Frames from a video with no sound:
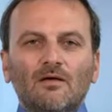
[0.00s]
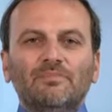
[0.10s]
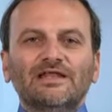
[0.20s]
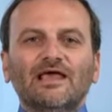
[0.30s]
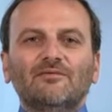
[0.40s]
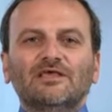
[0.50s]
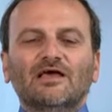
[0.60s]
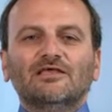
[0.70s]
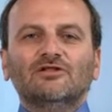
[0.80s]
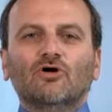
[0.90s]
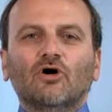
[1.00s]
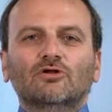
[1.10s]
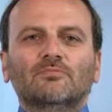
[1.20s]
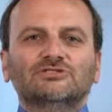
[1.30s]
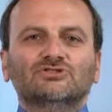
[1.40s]
Perché Mikhail
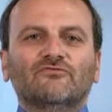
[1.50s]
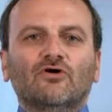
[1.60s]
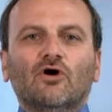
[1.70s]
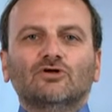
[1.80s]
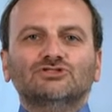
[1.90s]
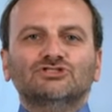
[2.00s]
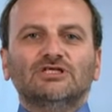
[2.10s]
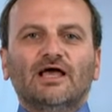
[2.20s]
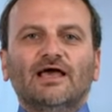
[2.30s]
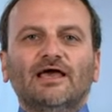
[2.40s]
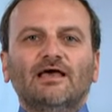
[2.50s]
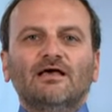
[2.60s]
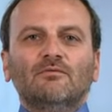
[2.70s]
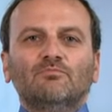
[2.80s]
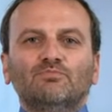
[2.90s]
Gorbaciov oggi è
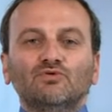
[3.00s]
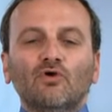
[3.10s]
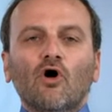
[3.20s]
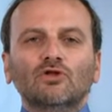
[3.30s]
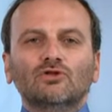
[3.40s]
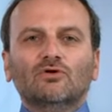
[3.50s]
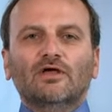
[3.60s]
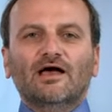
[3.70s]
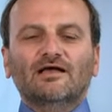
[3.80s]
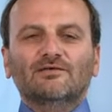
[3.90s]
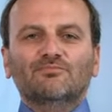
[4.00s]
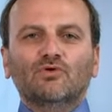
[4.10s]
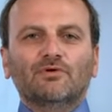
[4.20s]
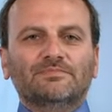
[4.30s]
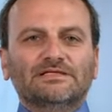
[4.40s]
più noto e anche più
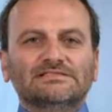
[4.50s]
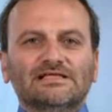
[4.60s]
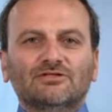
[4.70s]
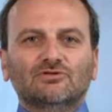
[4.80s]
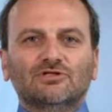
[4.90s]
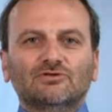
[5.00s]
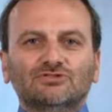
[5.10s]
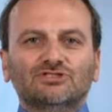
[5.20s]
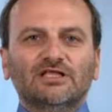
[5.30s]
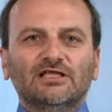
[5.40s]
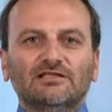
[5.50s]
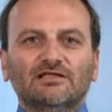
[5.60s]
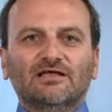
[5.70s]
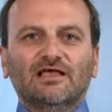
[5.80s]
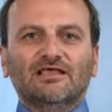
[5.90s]
apprezzato in
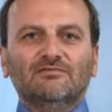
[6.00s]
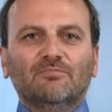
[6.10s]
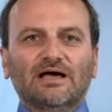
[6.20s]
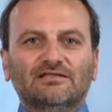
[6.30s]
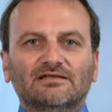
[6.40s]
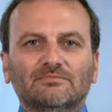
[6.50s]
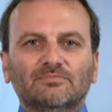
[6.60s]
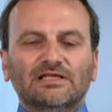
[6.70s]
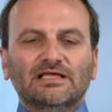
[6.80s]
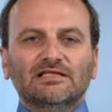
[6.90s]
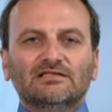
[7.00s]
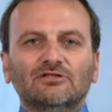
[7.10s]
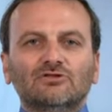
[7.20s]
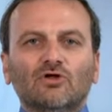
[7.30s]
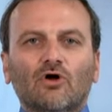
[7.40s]
Occidente che in patria, perché
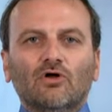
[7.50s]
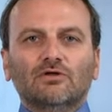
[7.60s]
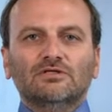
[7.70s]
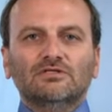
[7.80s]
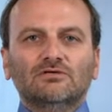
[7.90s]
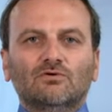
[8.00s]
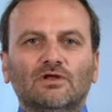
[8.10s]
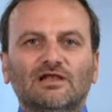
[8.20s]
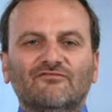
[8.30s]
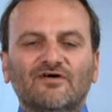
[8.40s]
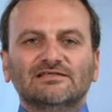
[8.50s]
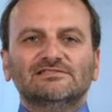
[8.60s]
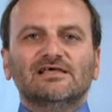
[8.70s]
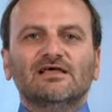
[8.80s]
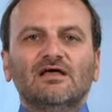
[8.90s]
tentò in quella
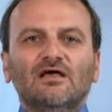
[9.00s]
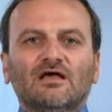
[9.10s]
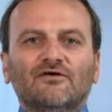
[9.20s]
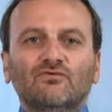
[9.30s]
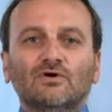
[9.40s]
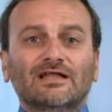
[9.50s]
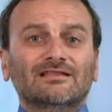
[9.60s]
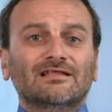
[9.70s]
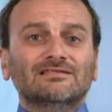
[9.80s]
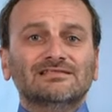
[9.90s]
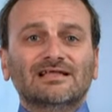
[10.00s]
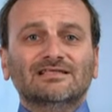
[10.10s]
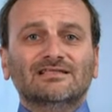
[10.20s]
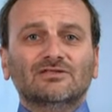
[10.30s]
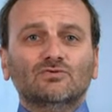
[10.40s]
fase che fu caratterizzata
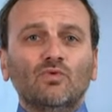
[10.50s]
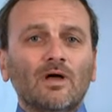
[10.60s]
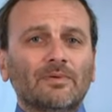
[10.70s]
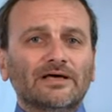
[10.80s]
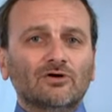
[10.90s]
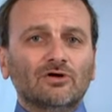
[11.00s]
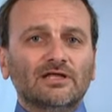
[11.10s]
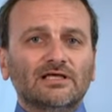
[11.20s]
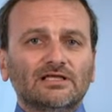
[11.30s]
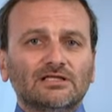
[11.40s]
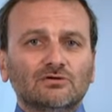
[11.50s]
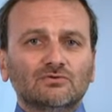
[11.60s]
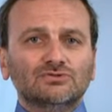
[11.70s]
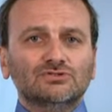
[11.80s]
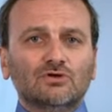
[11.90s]
da due parole in
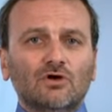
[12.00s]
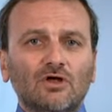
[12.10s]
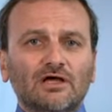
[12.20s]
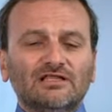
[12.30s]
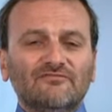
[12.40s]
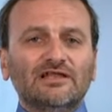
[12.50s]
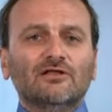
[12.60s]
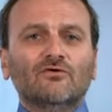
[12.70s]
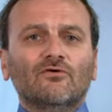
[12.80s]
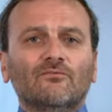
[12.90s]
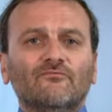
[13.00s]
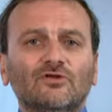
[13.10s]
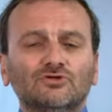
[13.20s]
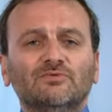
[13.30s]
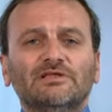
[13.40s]
russo che divennero
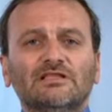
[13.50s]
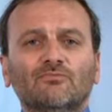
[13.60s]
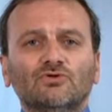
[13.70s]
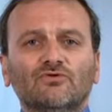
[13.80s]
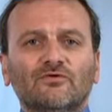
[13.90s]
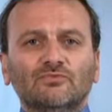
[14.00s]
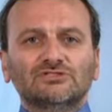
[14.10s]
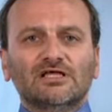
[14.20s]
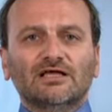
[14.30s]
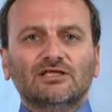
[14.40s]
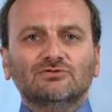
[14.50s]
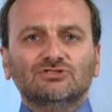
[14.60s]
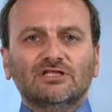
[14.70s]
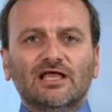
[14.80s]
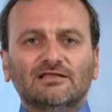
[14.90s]
velocemente molto famose anche in
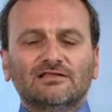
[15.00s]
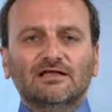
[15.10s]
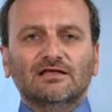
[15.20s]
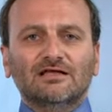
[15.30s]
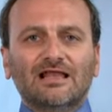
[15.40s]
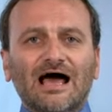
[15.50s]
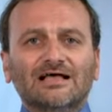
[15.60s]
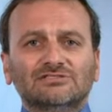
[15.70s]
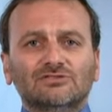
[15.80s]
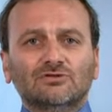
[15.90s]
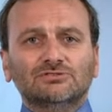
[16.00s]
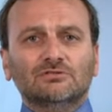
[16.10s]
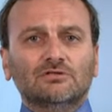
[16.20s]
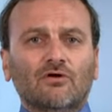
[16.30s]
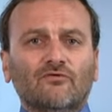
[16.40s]
Occidente, glasnost,
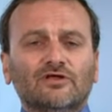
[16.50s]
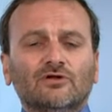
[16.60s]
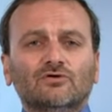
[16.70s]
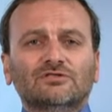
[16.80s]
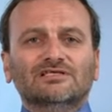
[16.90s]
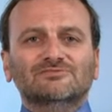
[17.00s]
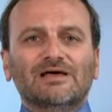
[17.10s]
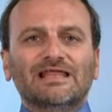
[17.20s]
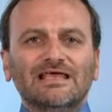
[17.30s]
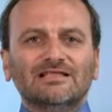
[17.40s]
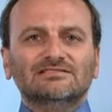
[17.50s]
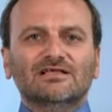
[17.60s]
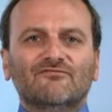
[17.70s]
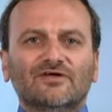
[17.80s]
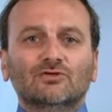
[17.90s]
ovvero trasparenza,
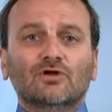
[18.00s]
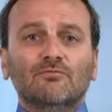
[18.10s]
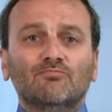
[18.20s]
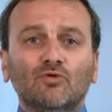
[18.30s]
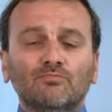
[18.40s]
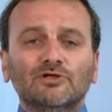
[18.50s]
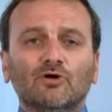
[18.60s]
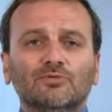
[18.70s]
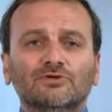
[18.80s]
il fatto che il pubblico